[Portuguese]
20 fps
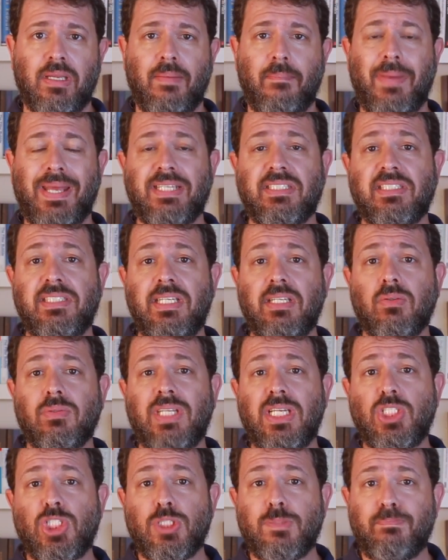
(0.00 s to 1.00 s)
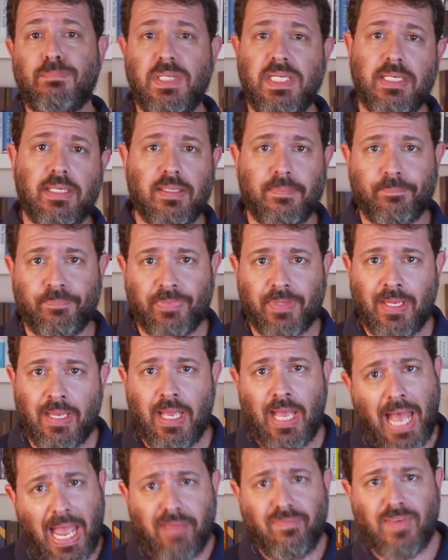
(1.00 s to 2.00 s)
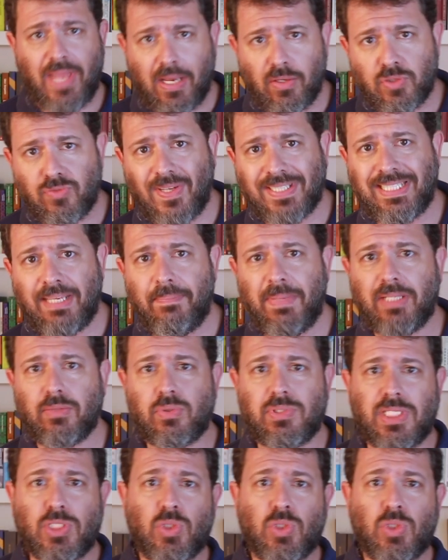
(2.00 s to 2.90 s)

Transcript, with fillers: parecia não ter espinha. Aí vieram os vazamentos.